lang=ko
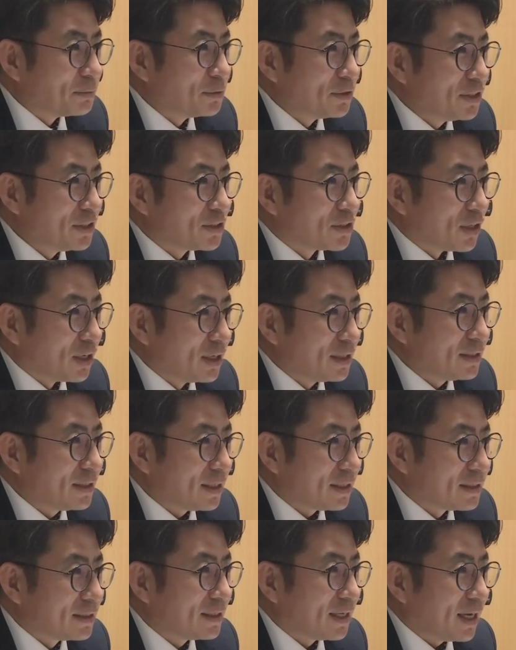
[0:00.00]
그분이
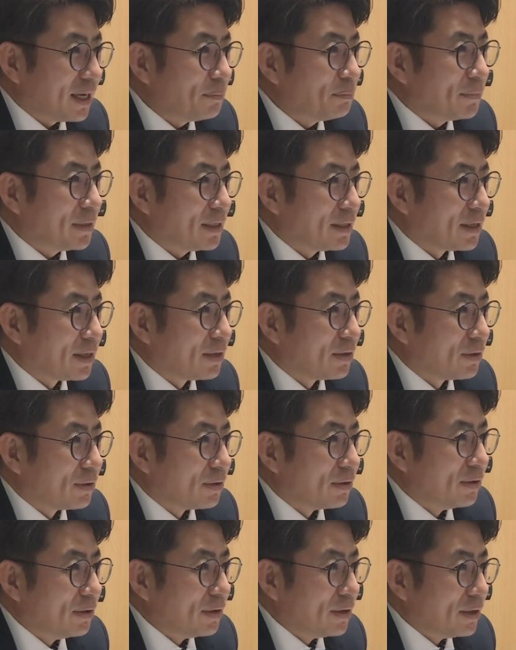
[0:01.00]
저한테 그냥 한 말이에요.
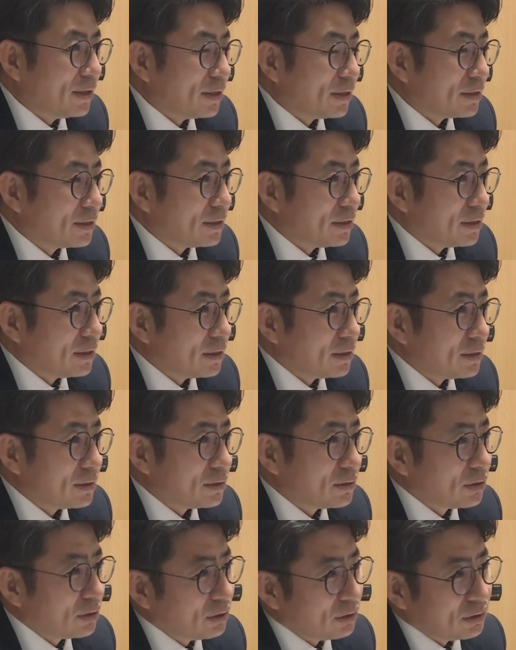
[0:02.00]
뭐라고요?
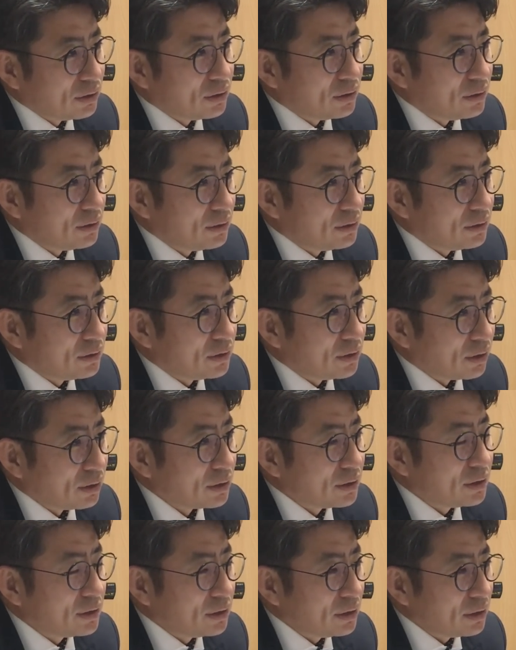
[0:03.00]
저
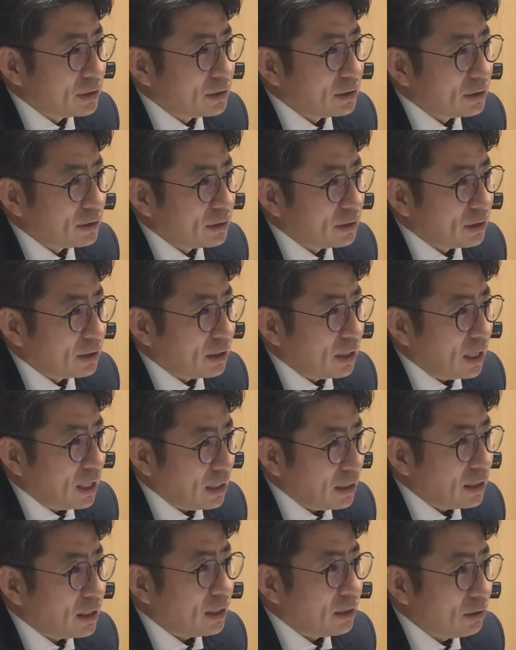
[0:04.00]
정치
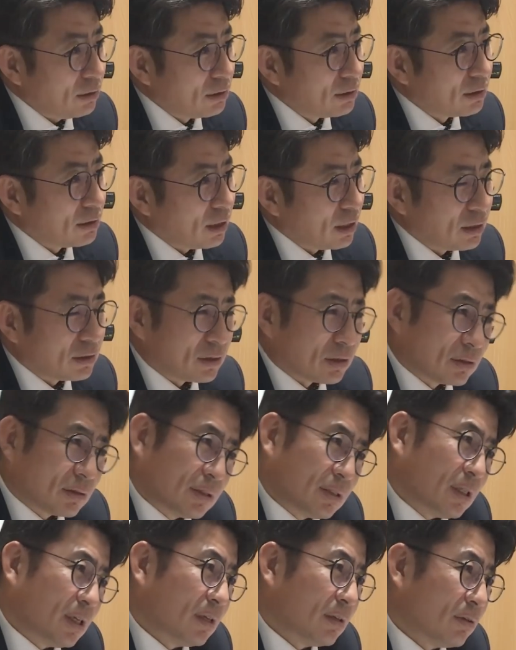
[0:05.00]
할까요? 그러니까 아,
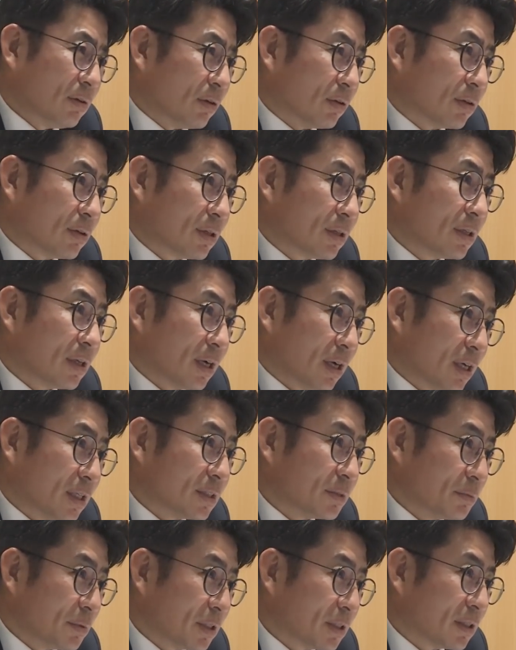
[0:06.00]
정치하는 거 어떻게
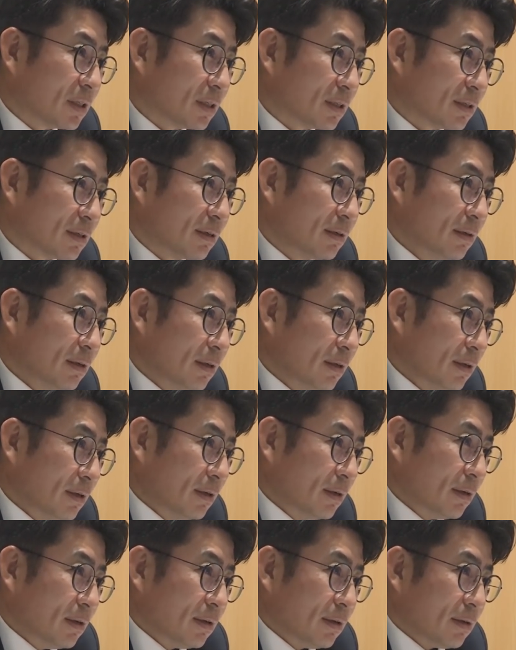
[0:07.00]
생각하십니까? 그러 그렇죠.
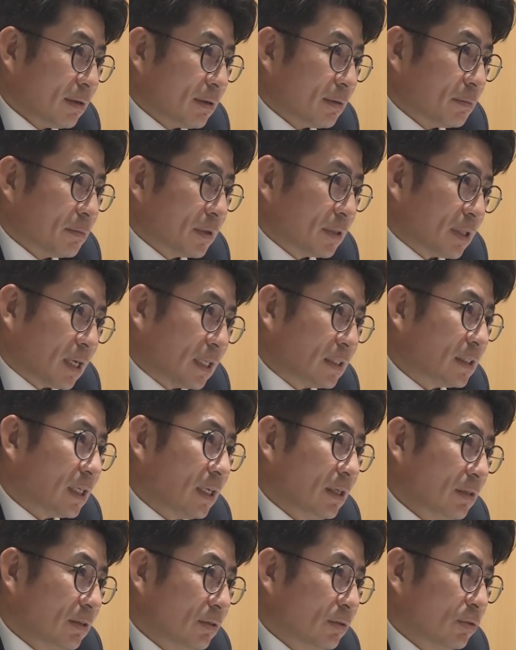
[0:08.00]
다
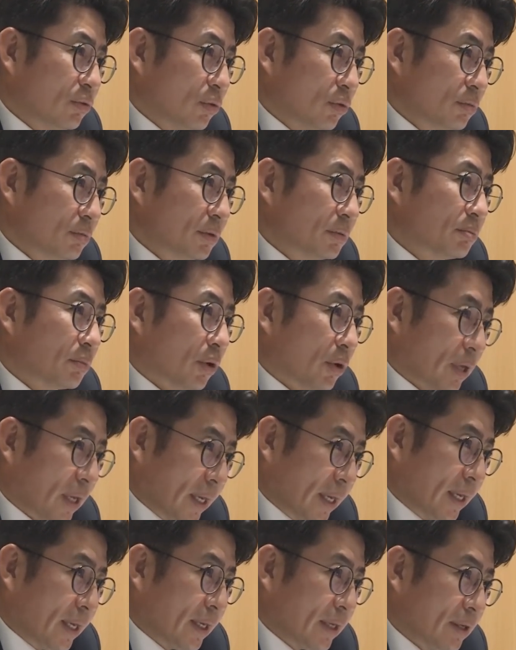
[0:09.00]
잘려서 놀면
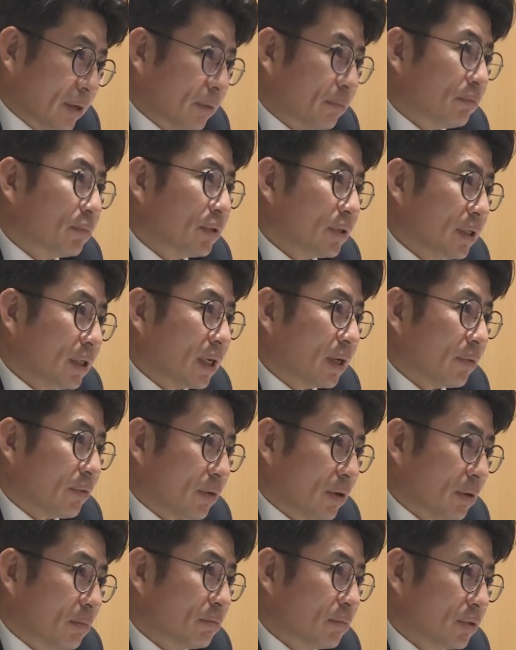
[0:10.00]
뭐해? 연불이나
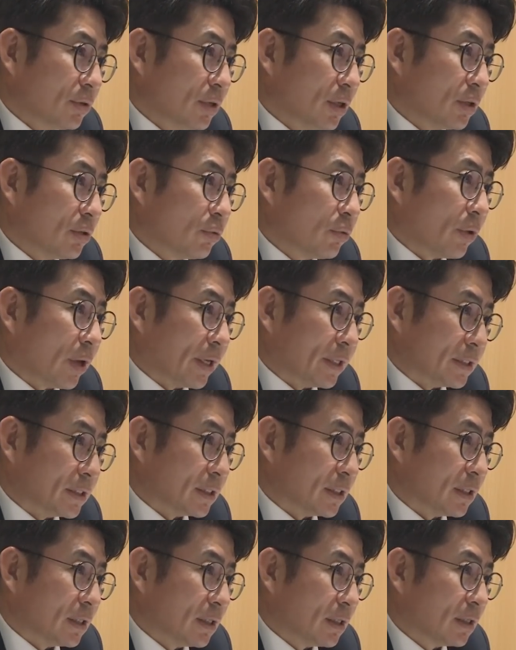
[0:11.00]
연불이도
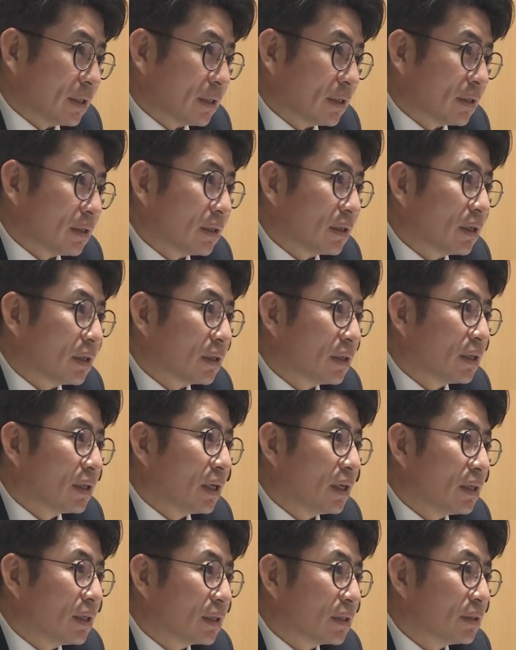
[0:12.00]
왜지?
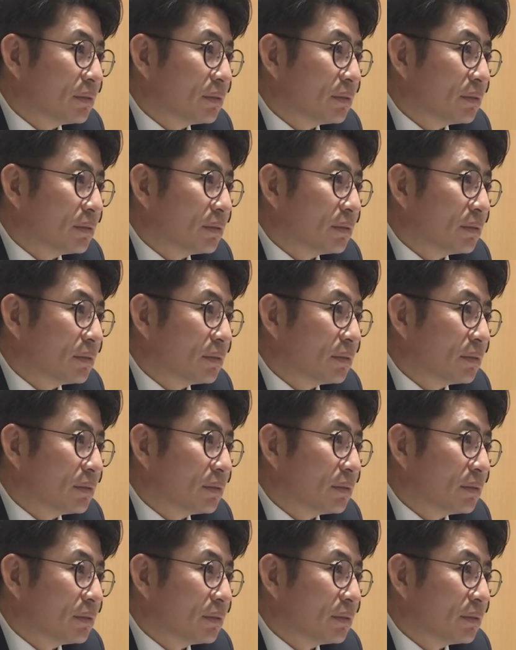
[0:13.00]
그게 이제